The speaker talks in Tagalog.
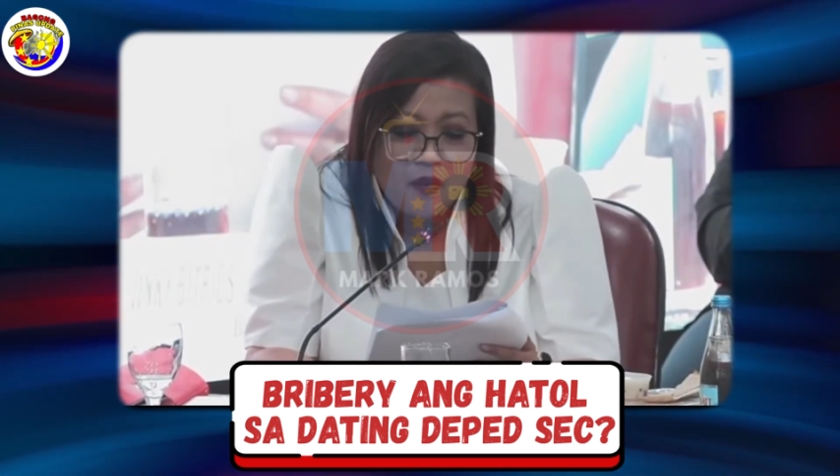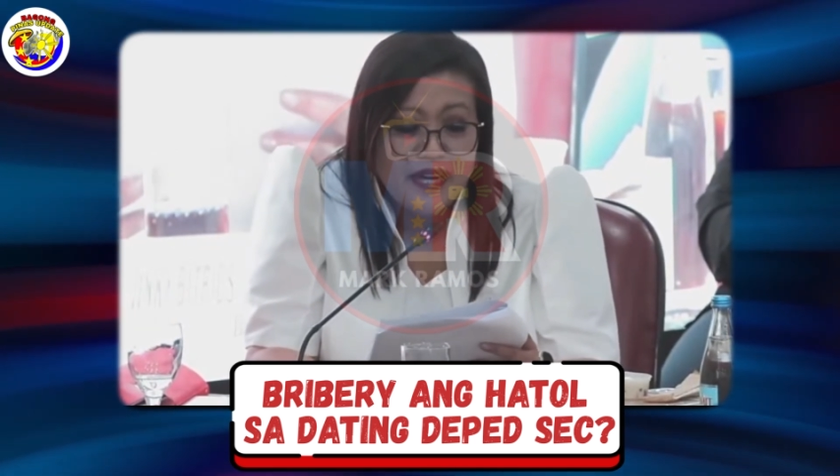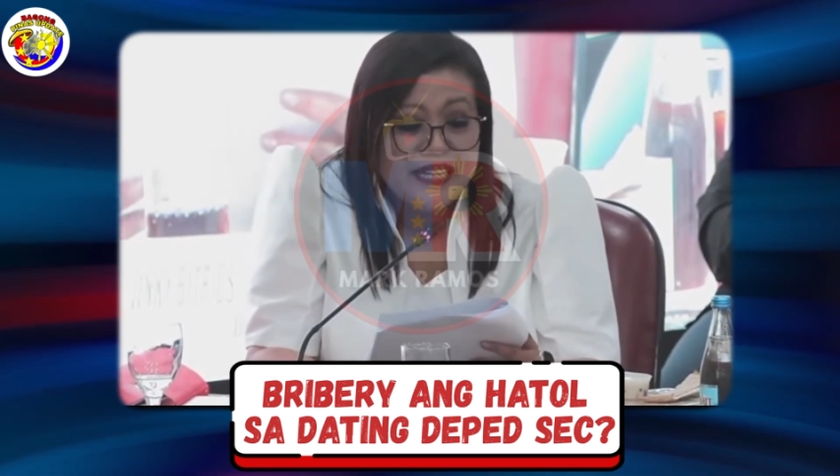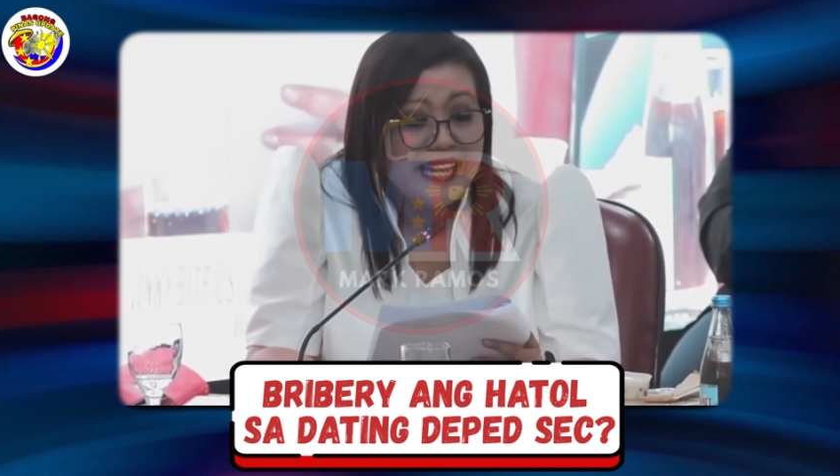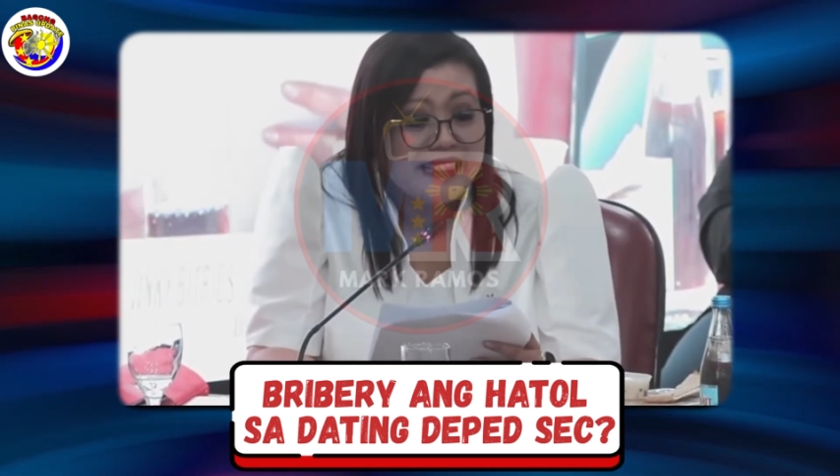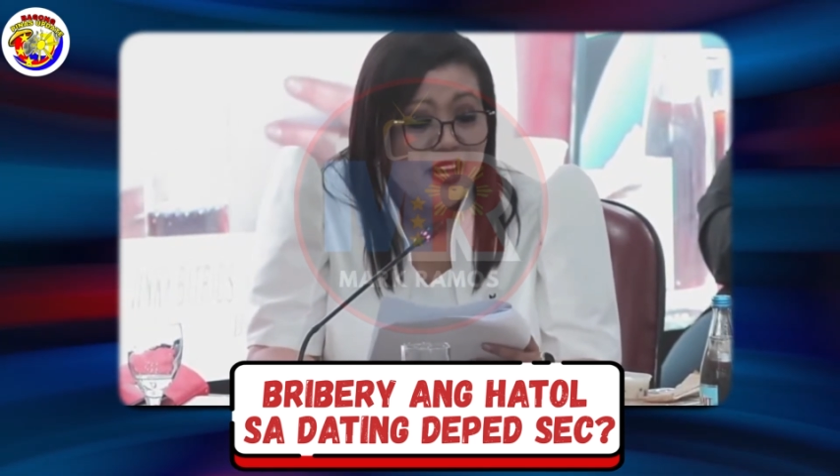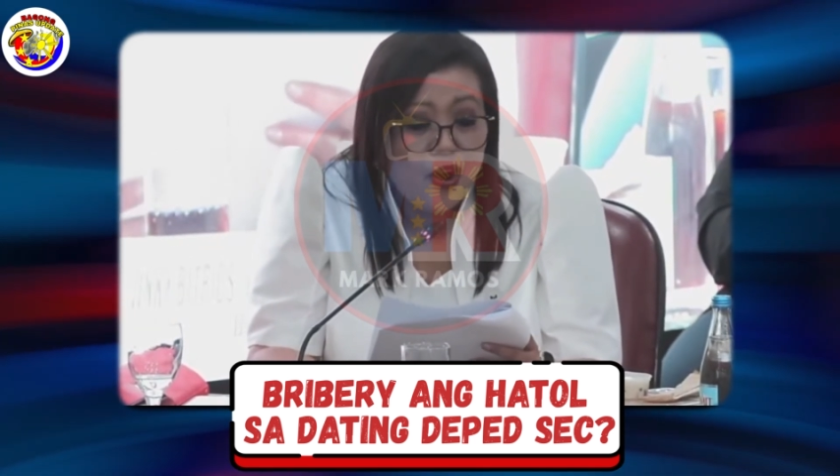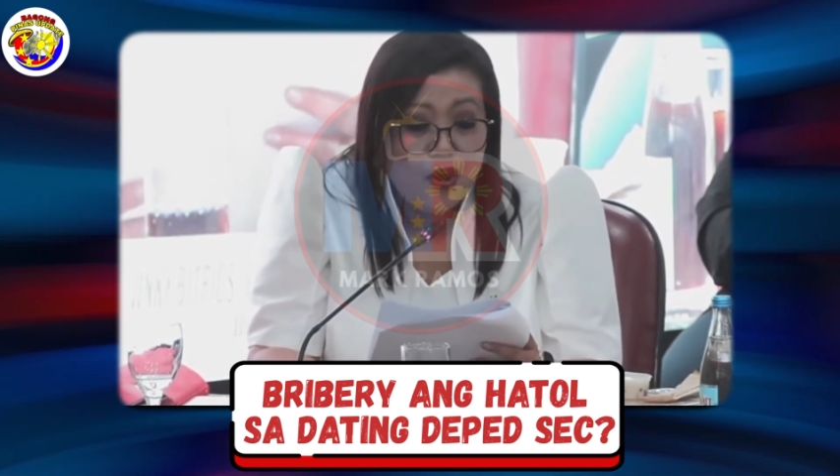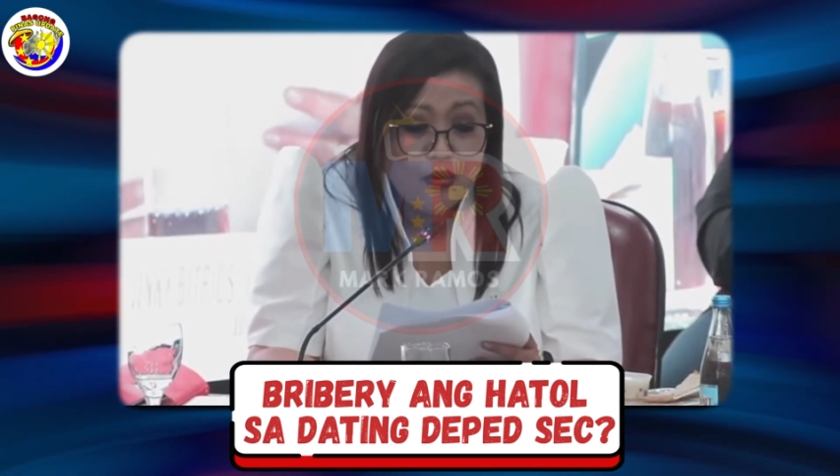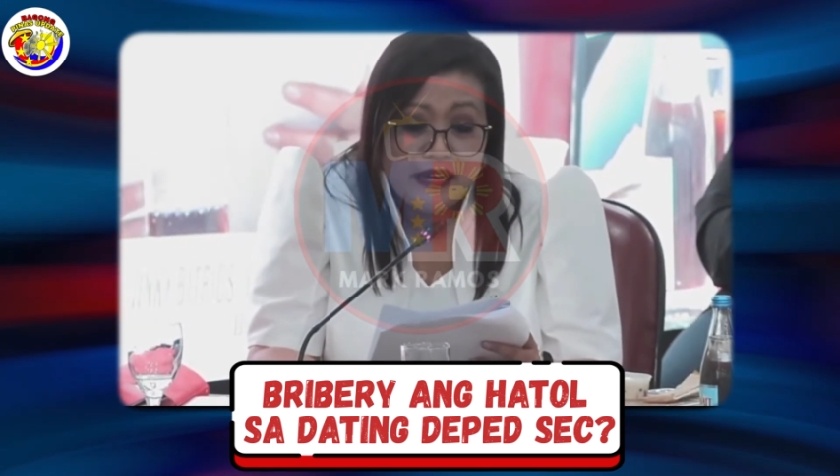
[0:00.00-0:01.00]
not
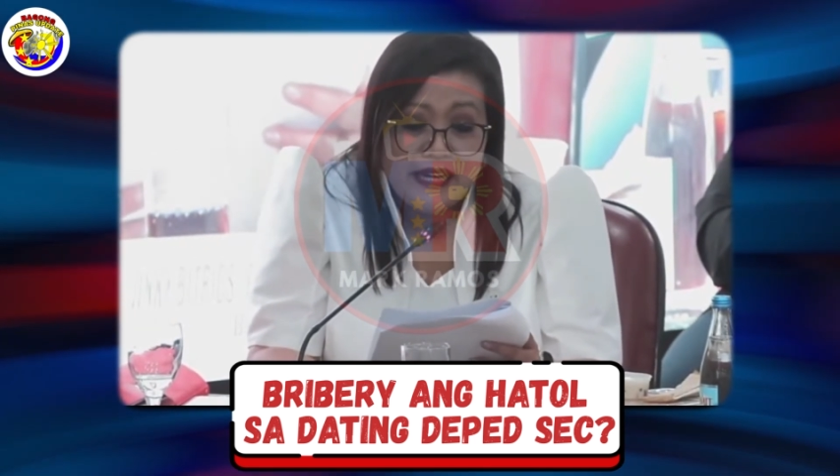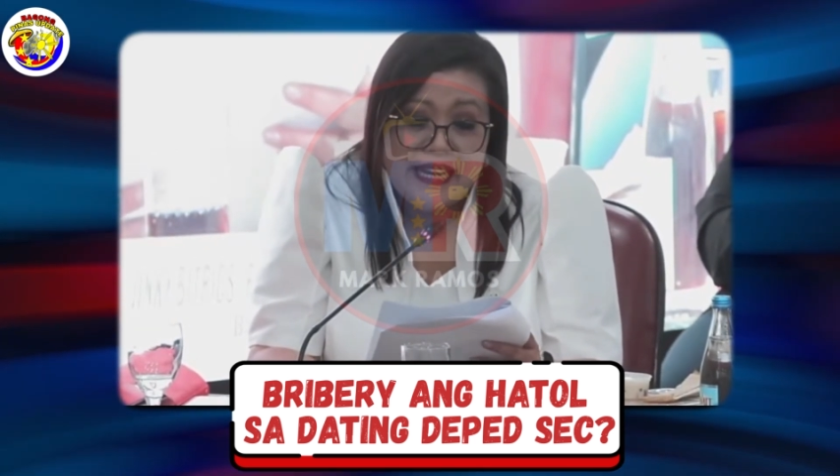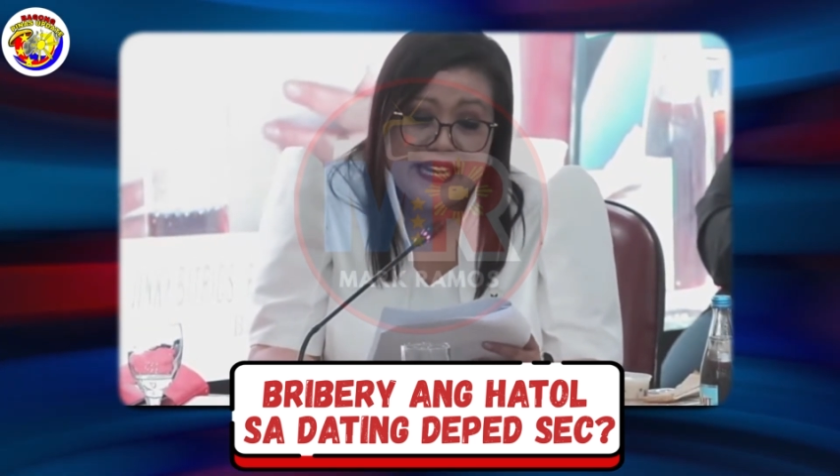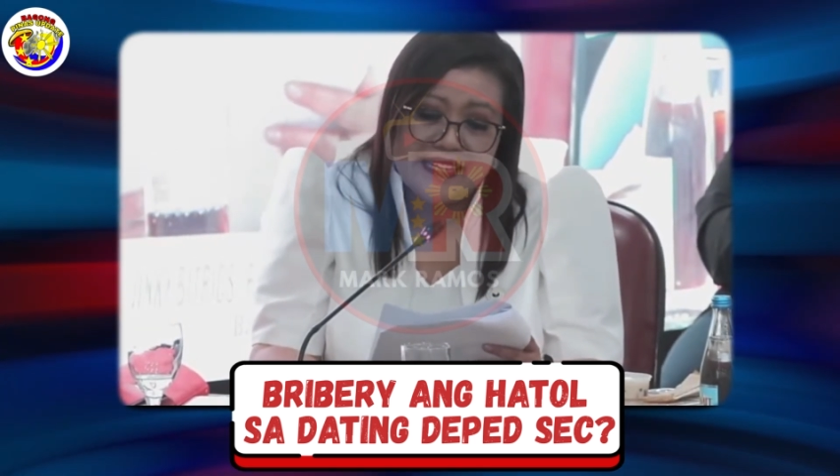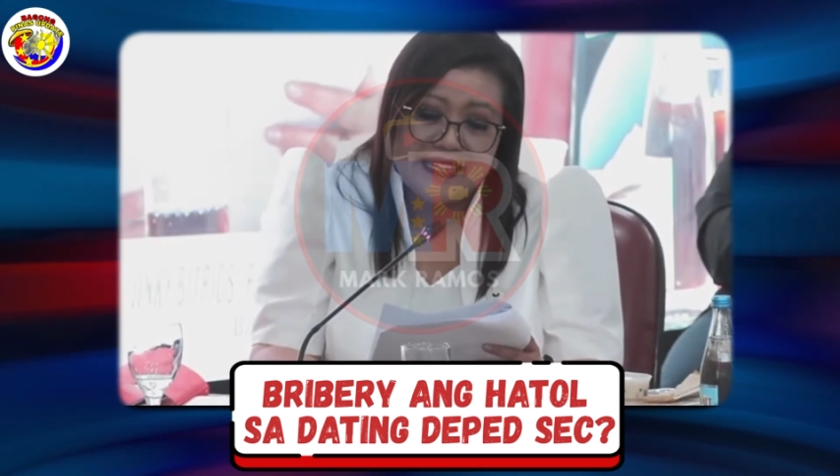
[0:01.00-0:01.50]
only